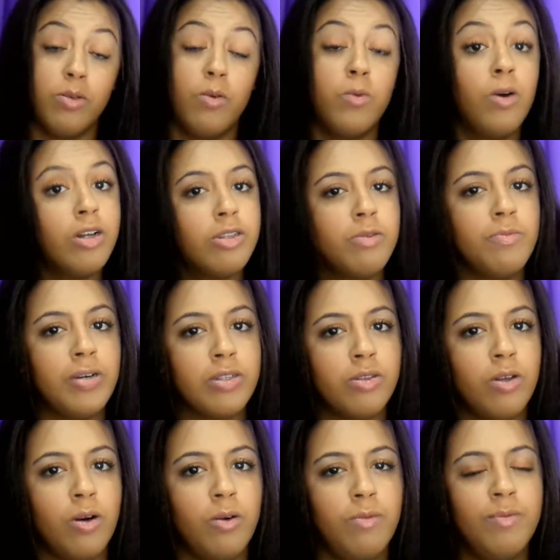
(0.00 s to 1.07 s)
O outro
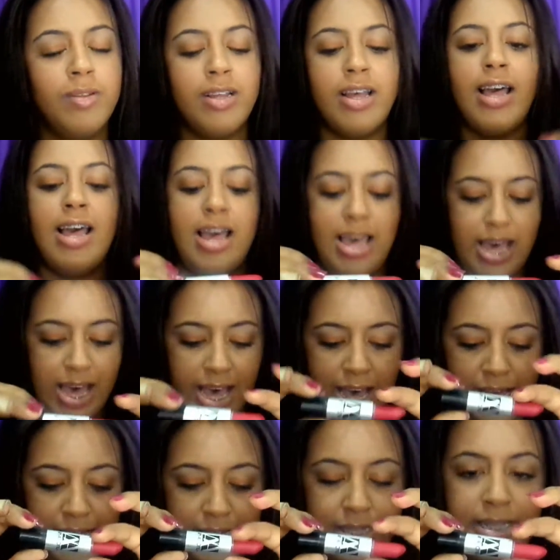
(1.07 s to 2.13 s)
batom
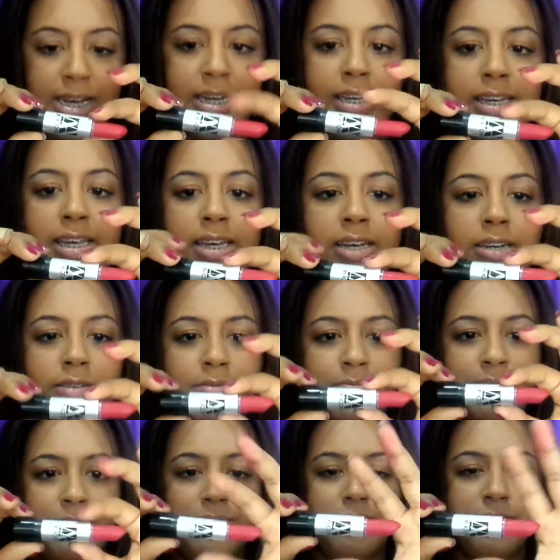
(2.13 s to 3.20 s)
é esse aqui,
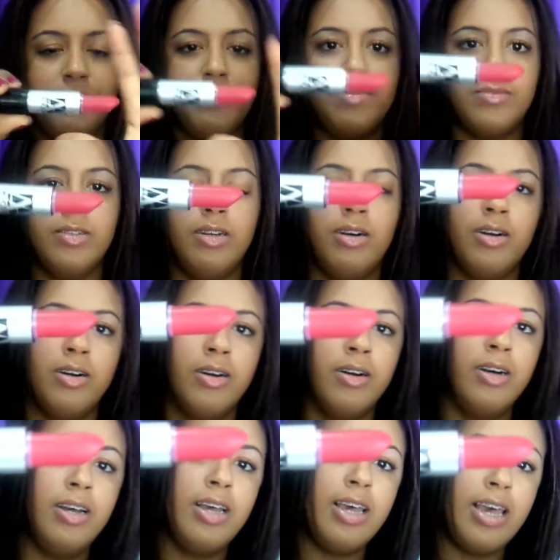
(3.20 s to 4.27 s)
ó.
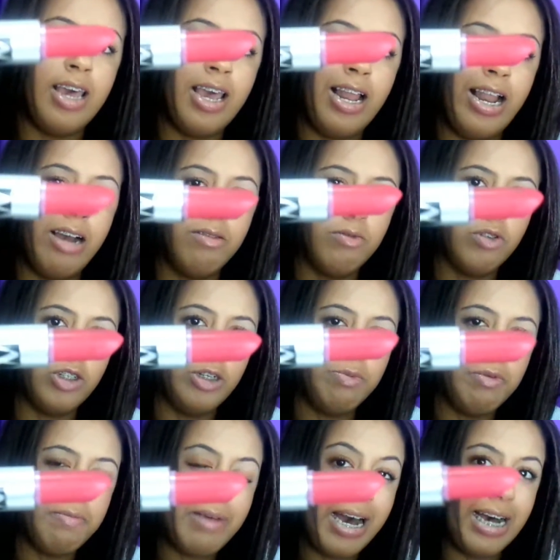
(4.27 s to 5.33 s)
Ele é um
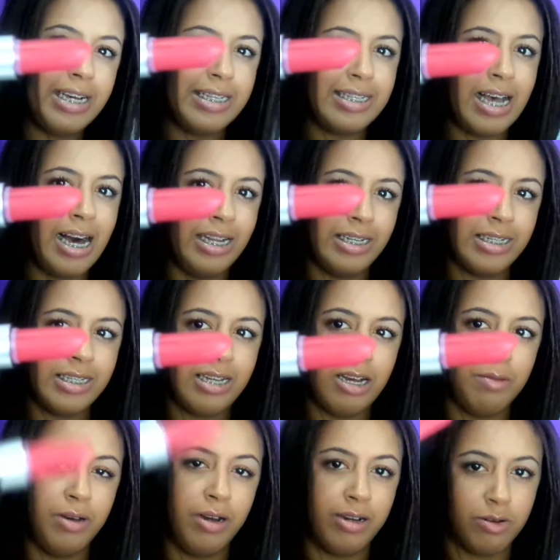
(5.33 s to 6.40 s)
tipo marsala,
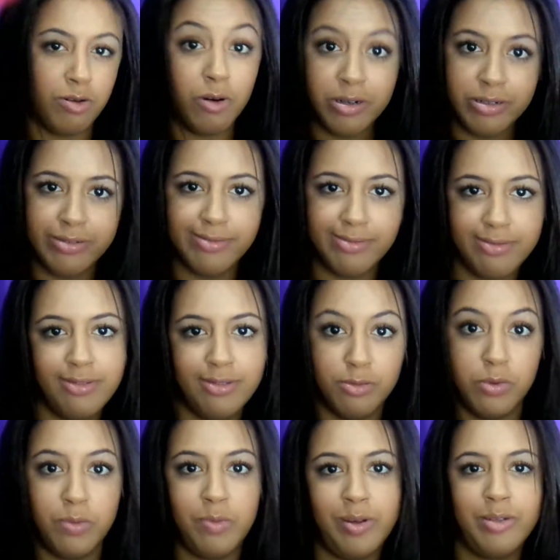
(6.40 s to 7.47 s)
sabe? A cor do
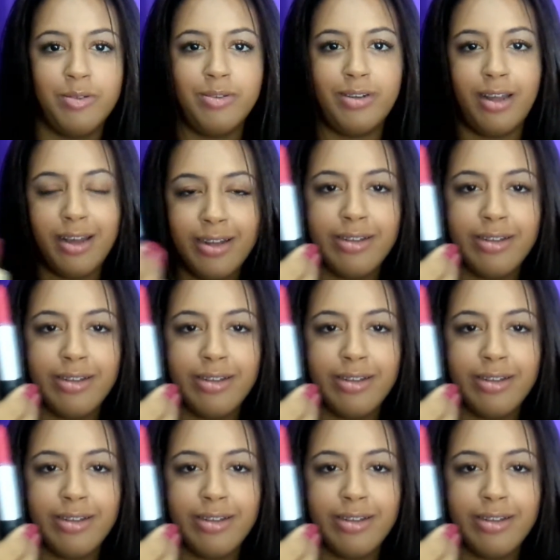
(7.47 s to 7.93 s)
momento, né?